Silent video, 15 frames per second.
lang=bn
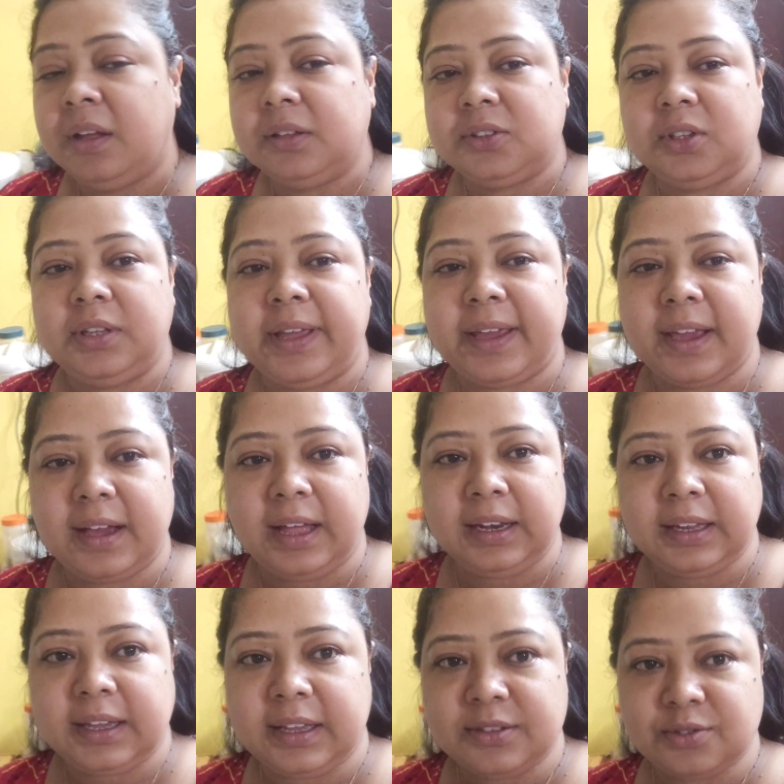তো দেখি
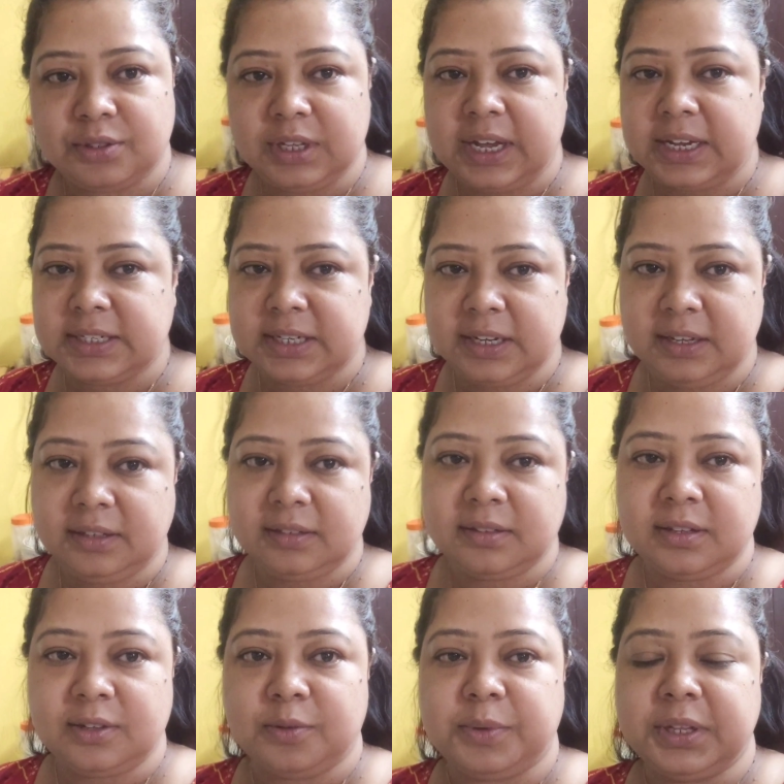কালকে যদি আসে
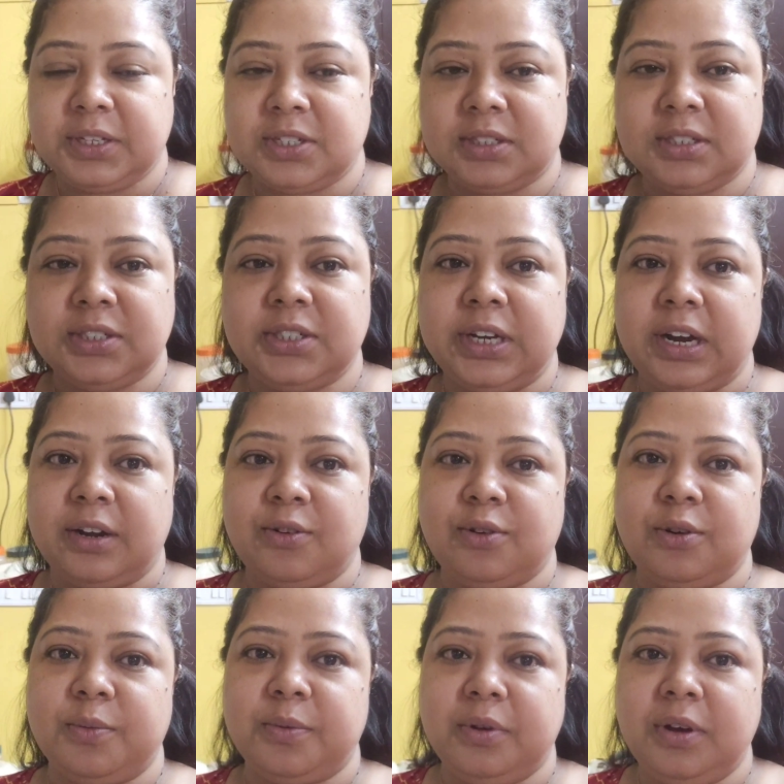তো তোমাদের সাথে শেয়ার
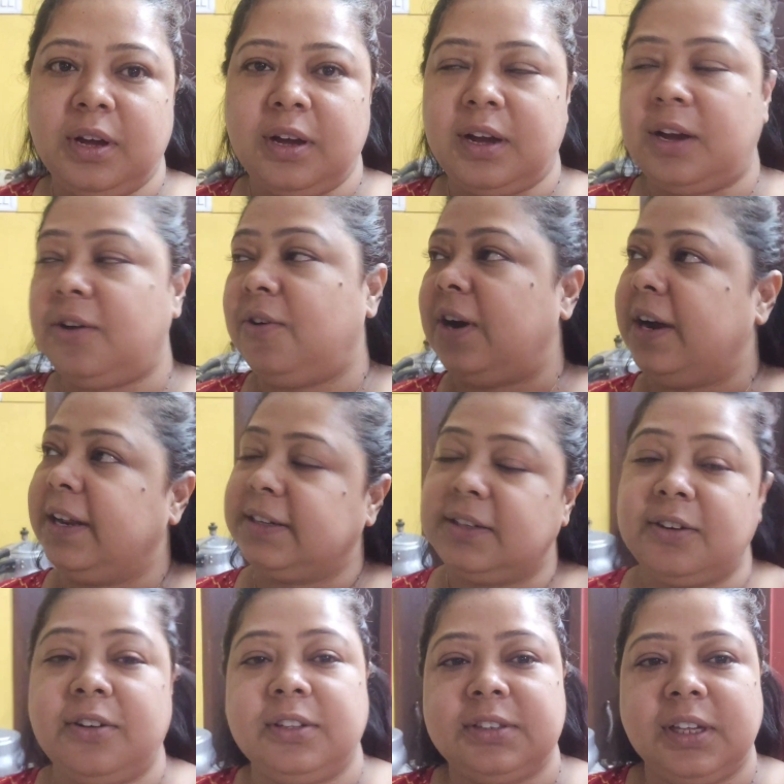করবো
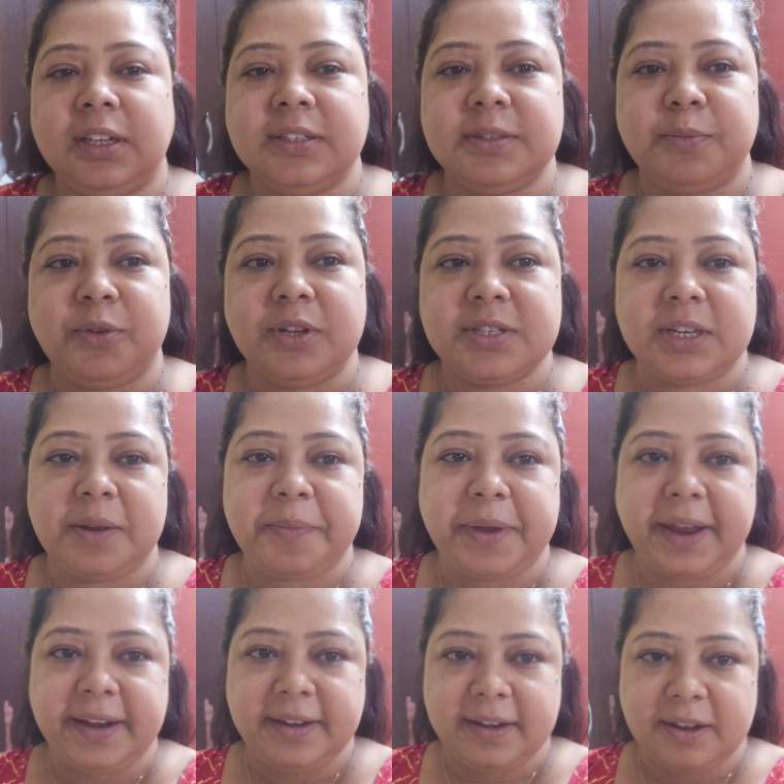আরেকটা কথা যে বলেছিলাম
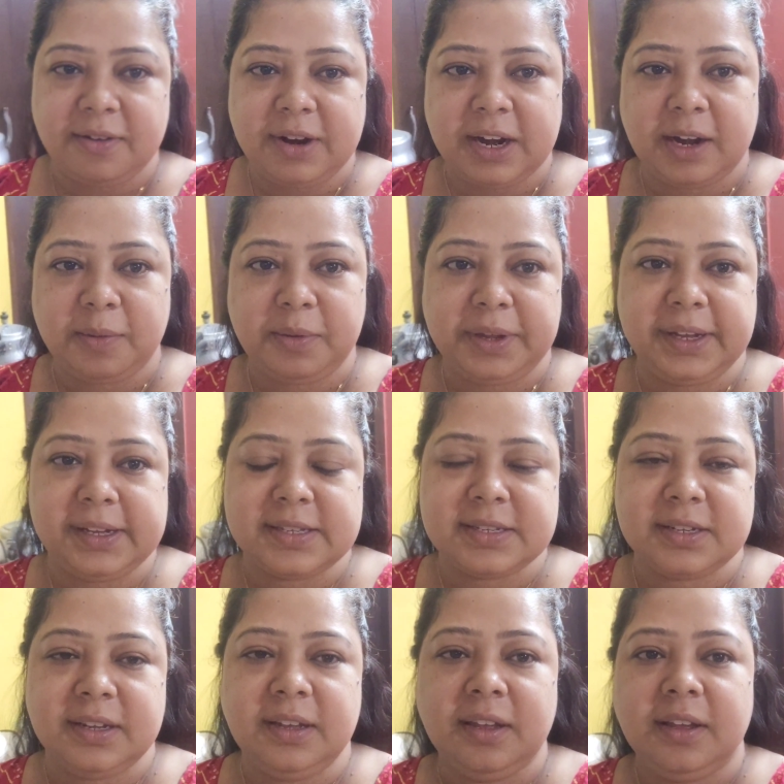কেনটাও খারাপ হয়ে
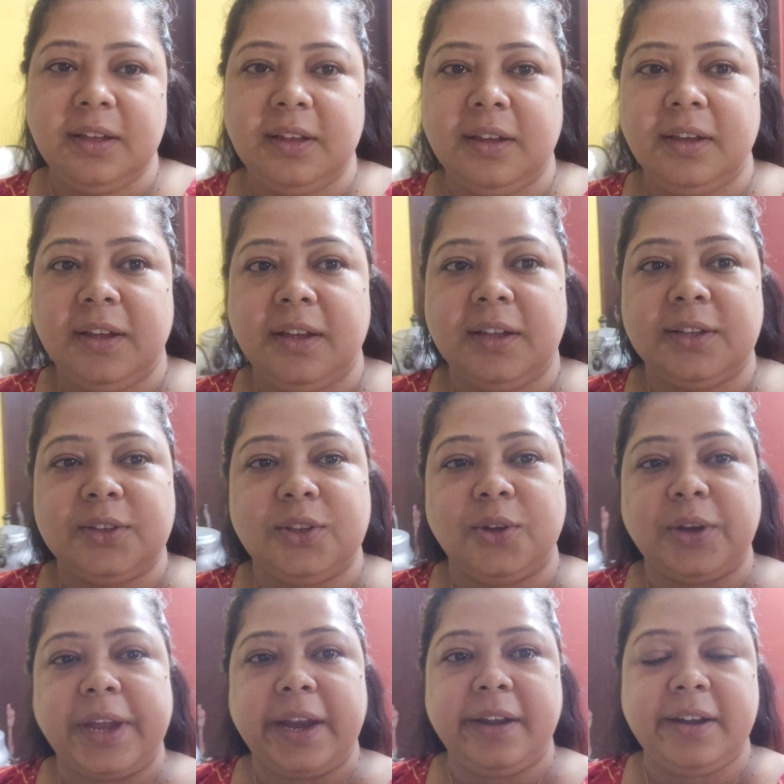গেছে তো
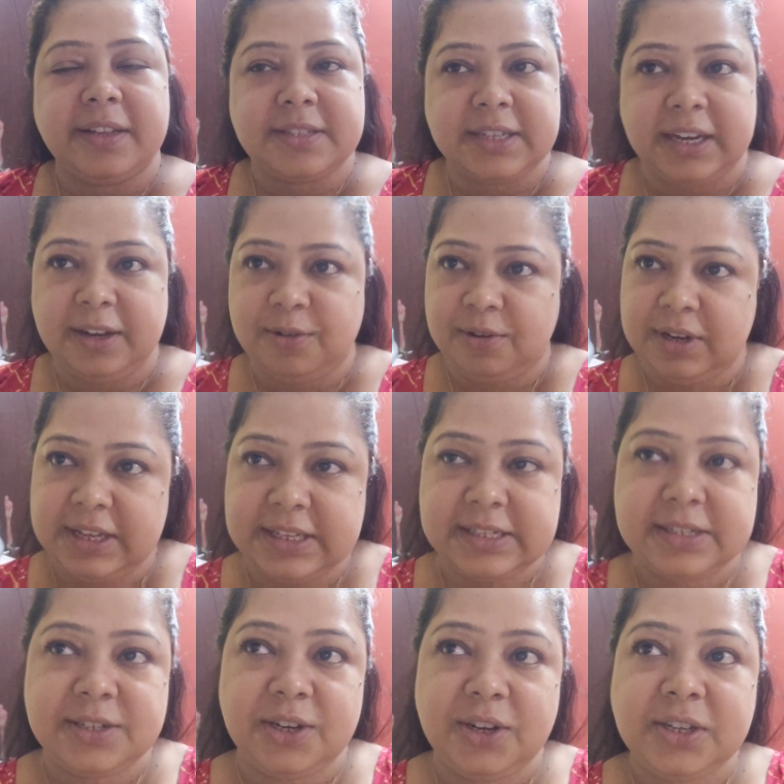কেন্টের ছেলেগুলো
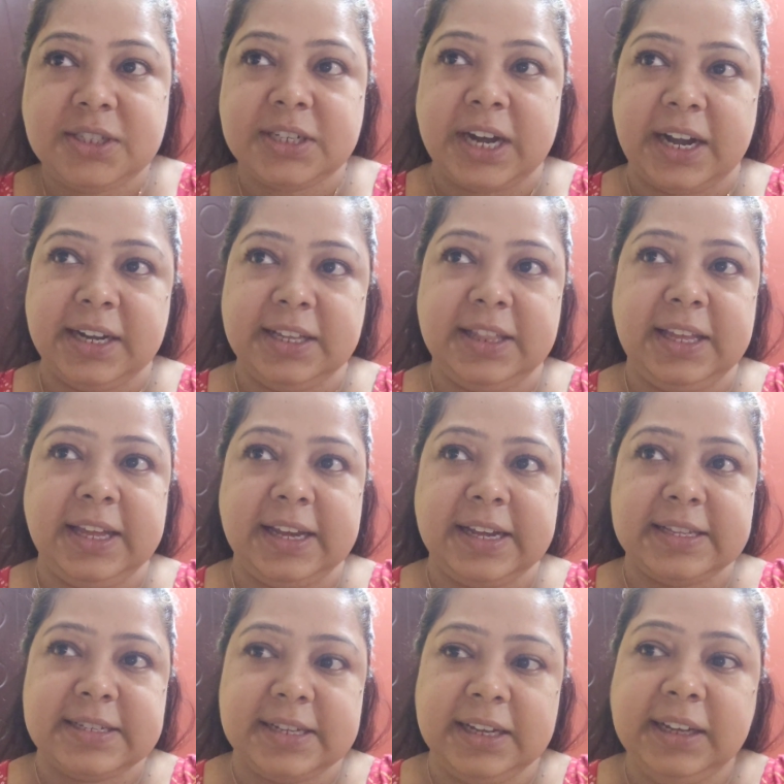এসেছিল শাড়ি দিয়ে
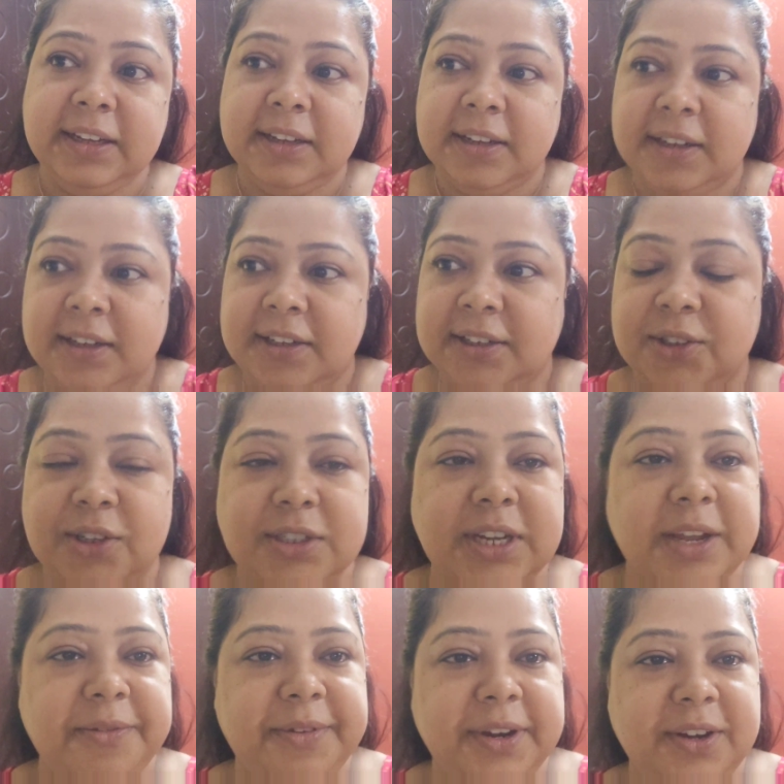গেছে তো
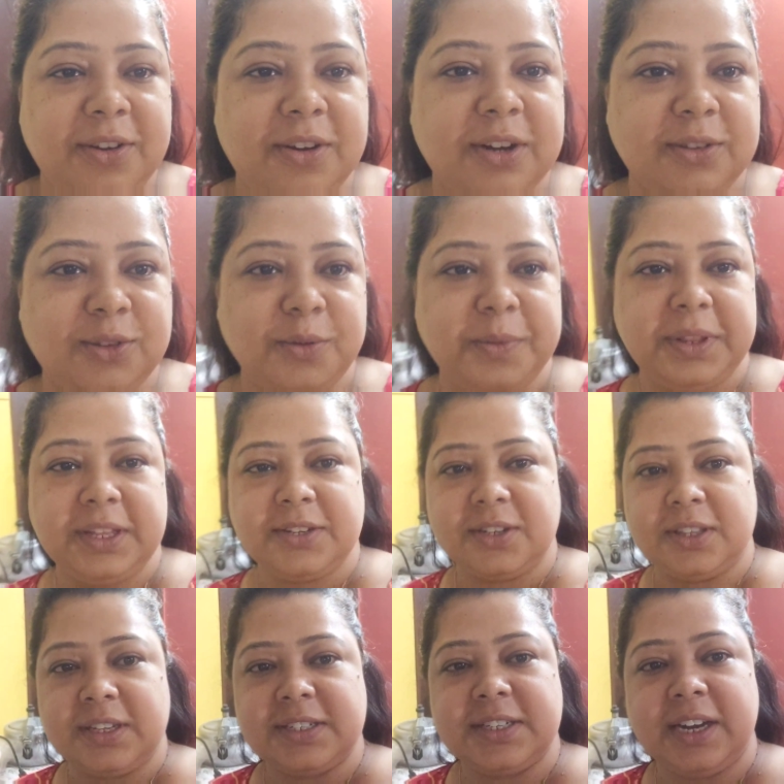সেই ভিডিওটাও তোমাদের
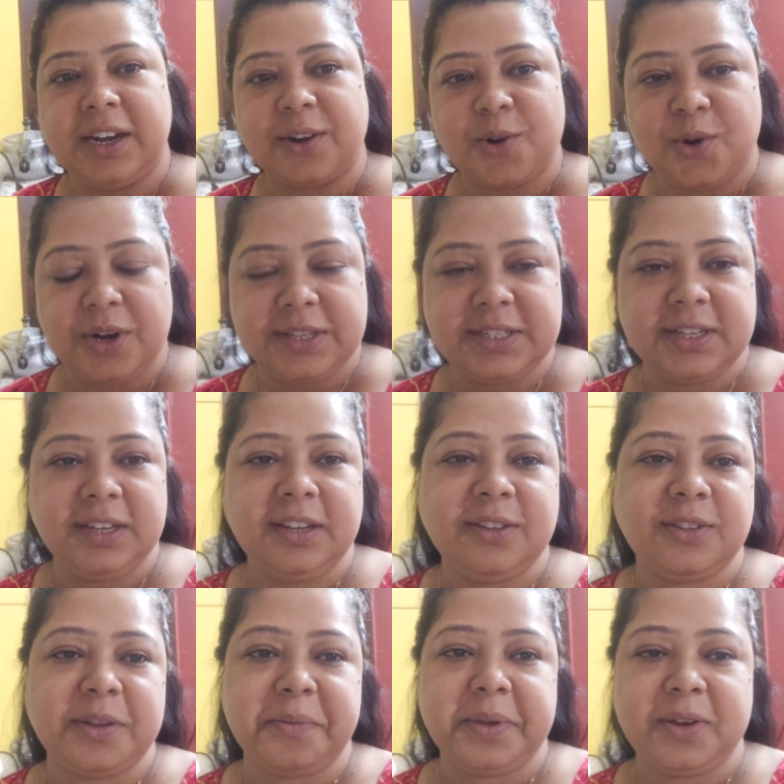সাথে শেয়ার করেছি
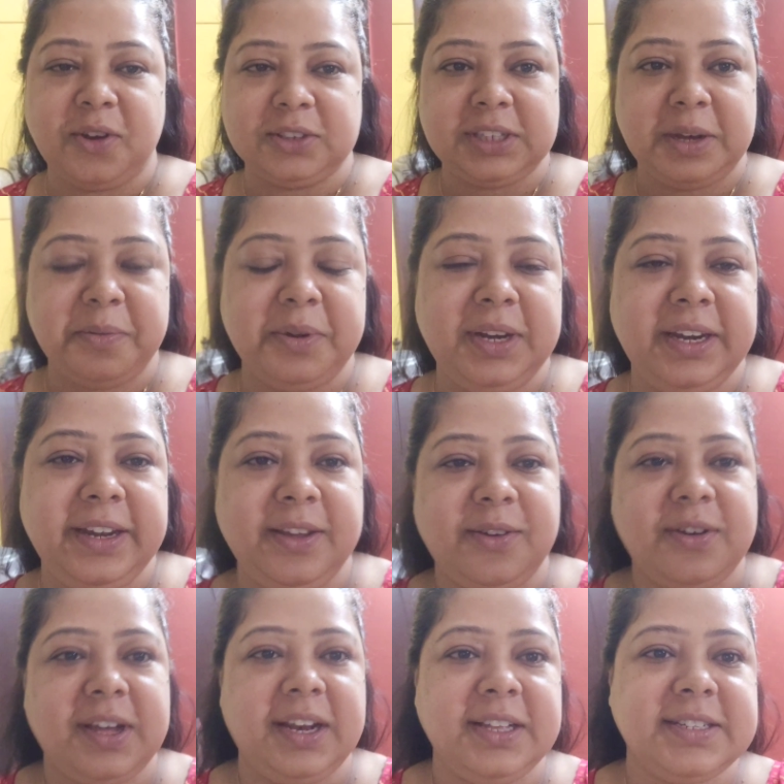কিন্তু আমি কথা বলিনি
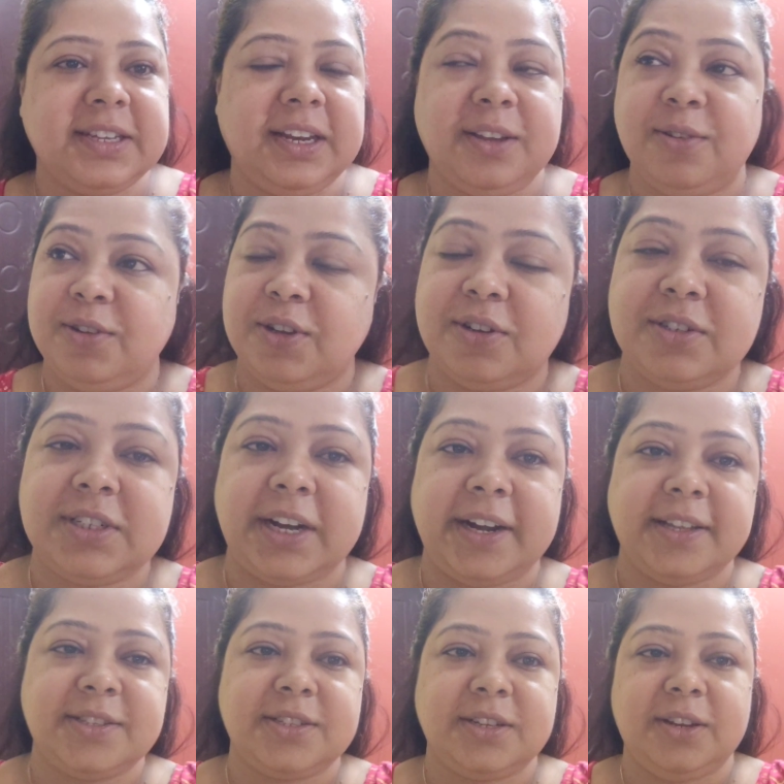ওখানে ছেলেগুলো যখন
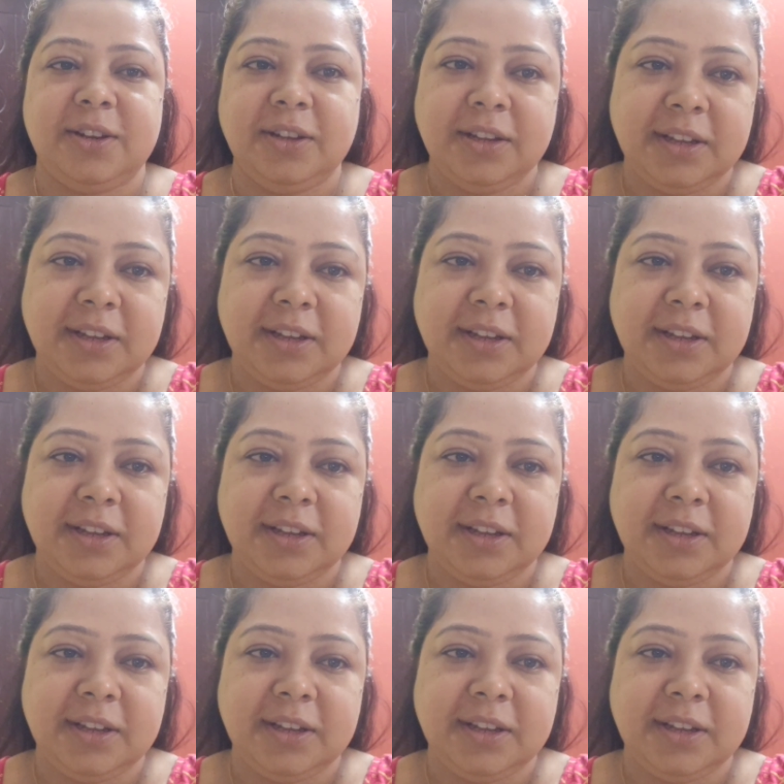সারাচ্ছিল